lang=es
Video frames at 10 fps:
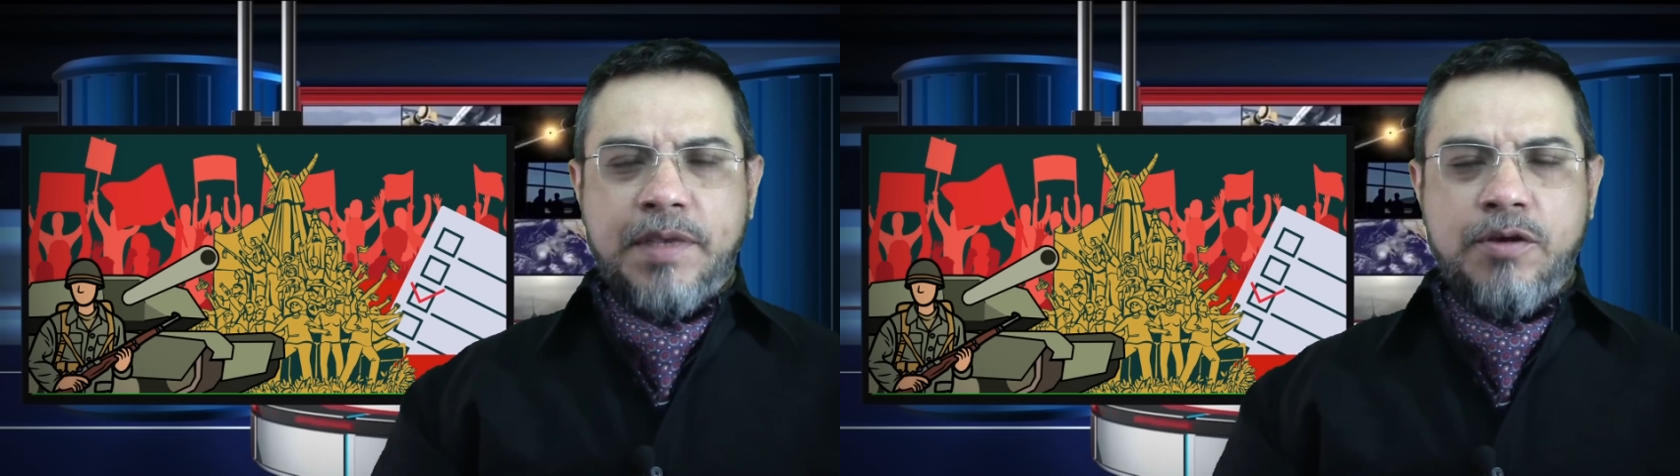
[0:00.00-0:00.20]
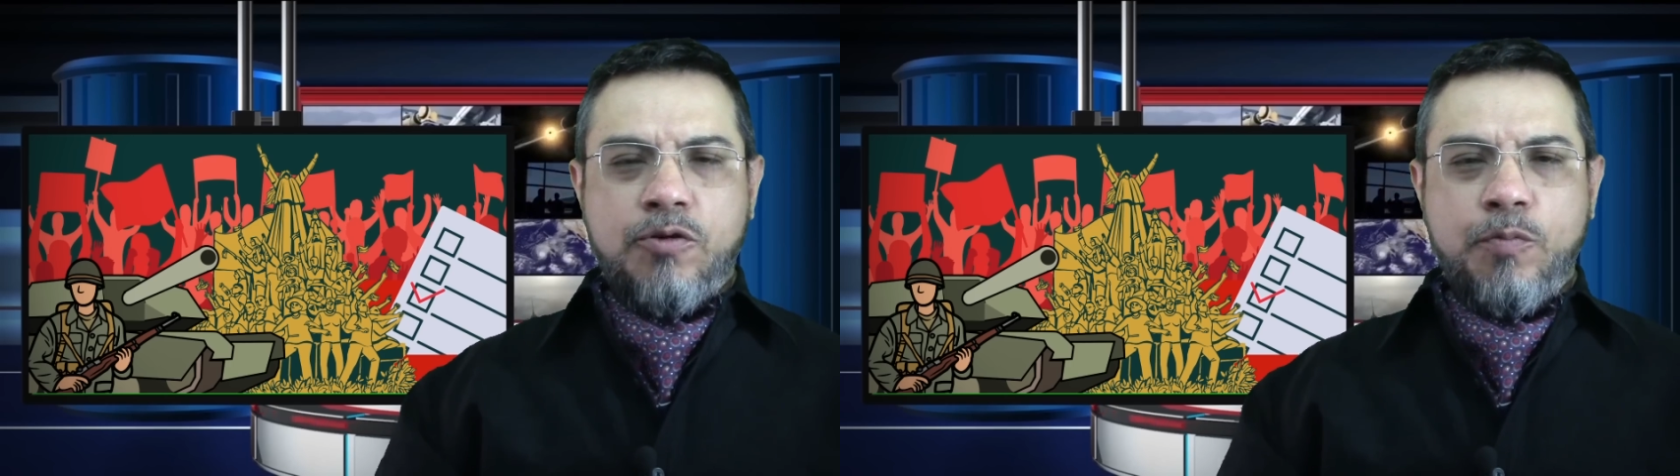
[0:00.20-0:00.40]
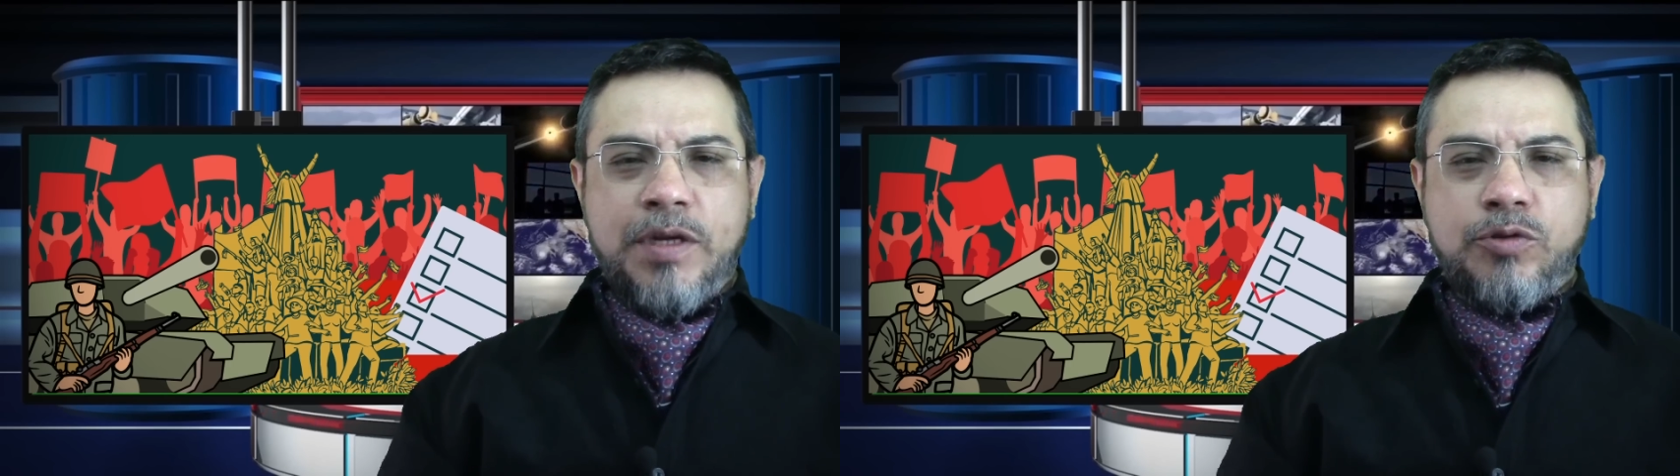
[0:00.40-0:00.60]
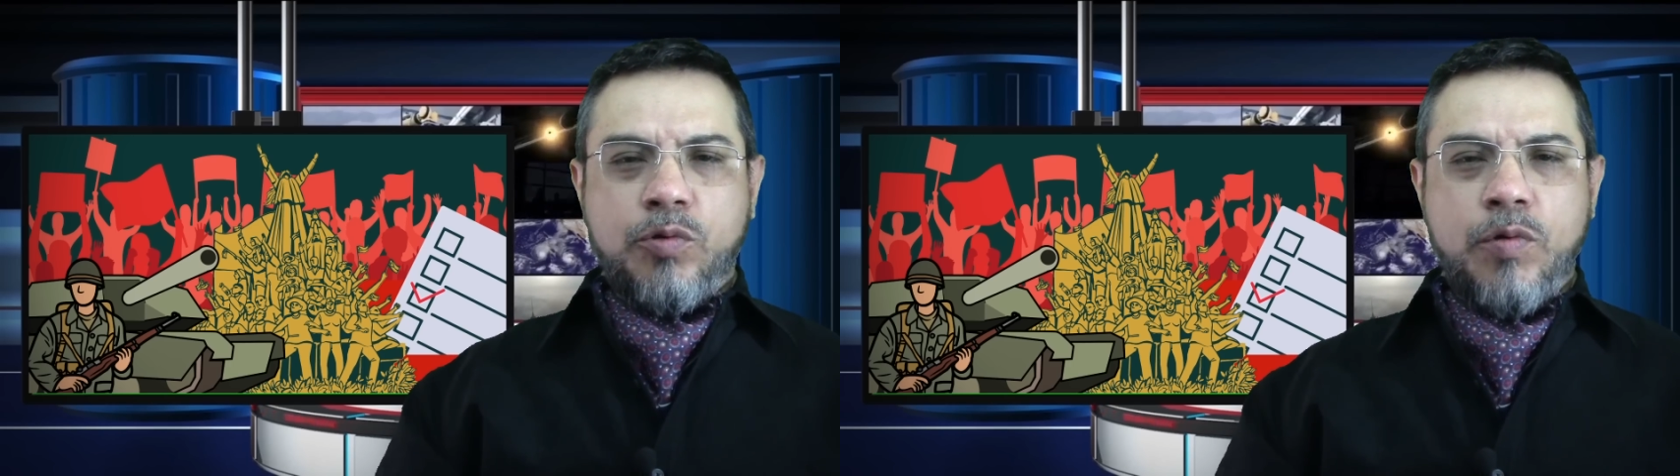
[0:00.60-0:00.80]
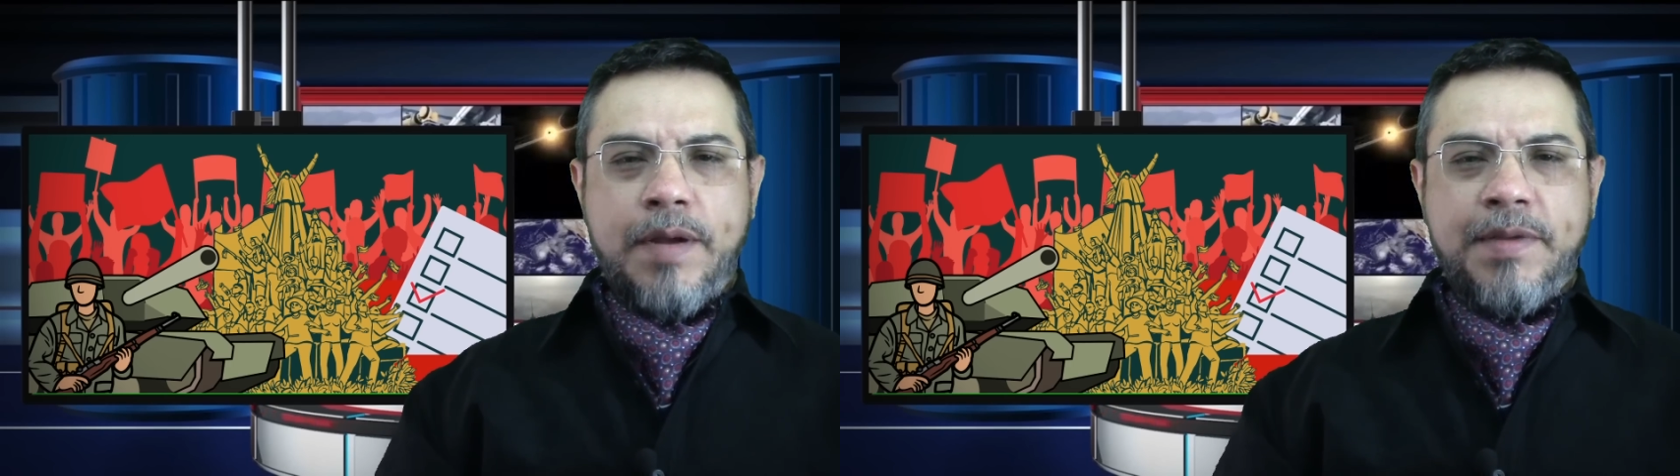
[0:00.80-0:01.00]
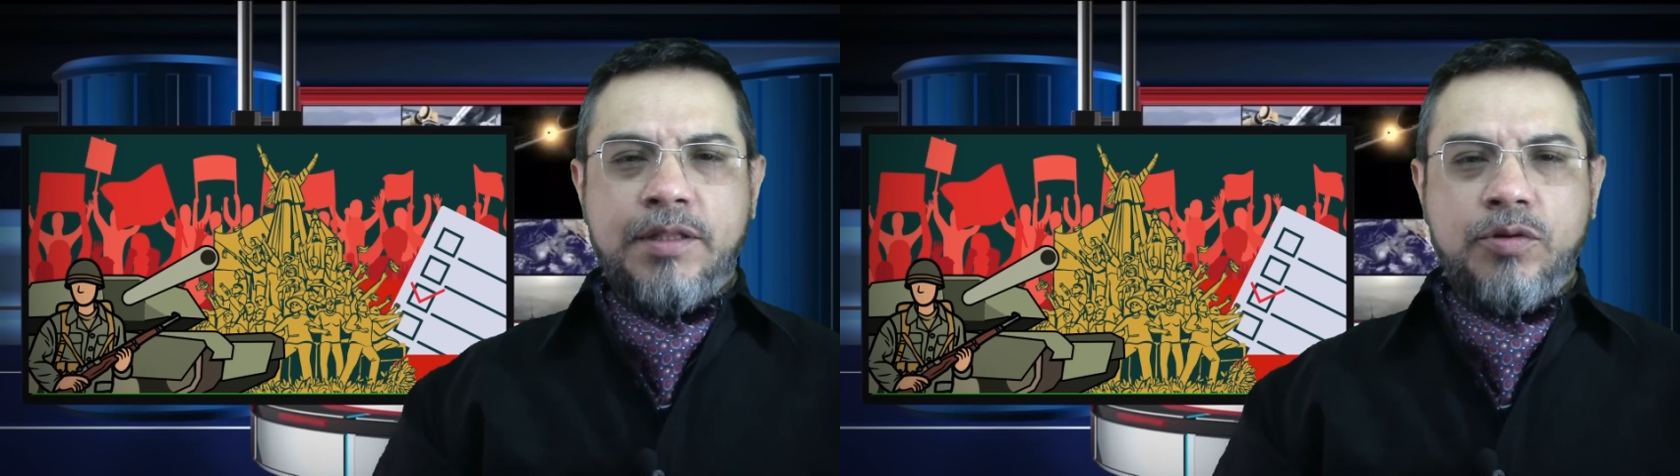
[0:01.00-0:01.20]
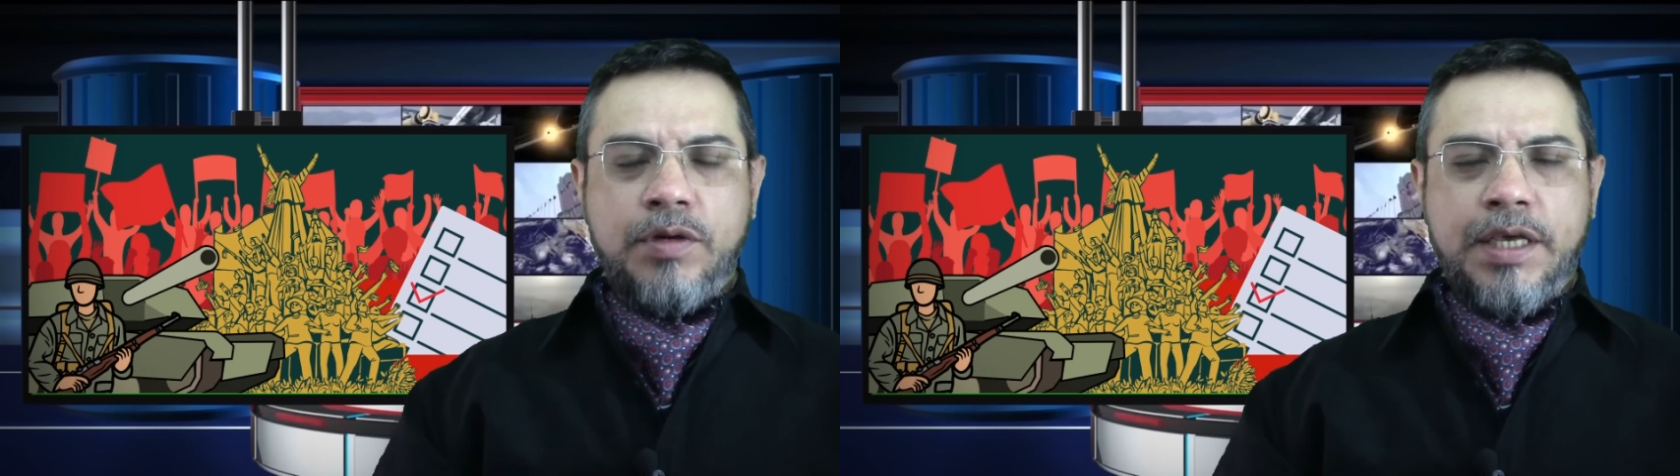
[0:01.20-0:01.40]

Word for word: incumple su juramento